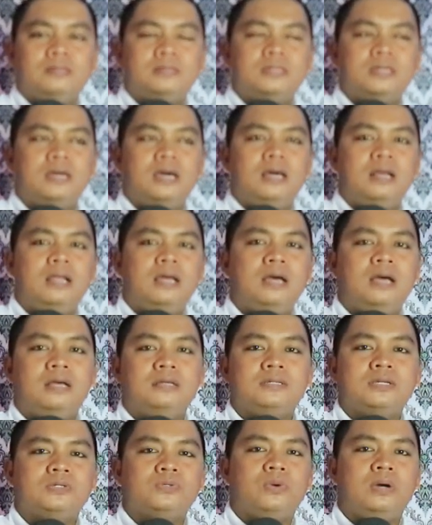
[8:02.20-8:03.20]
segala
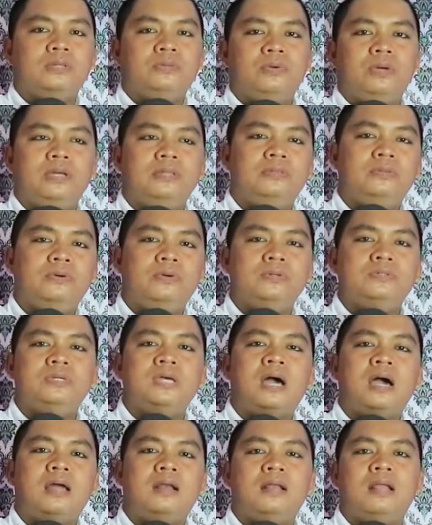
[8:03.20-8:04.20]
sesuatu itu
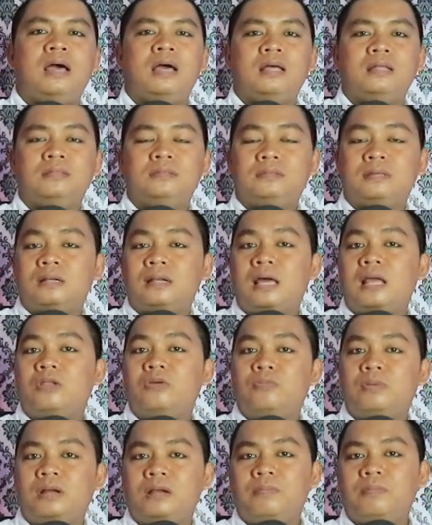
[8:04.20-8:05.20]
janganlah
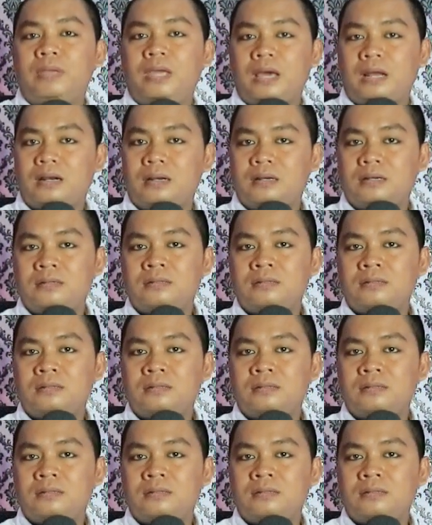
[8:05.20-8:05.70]
terlalu berlebihan.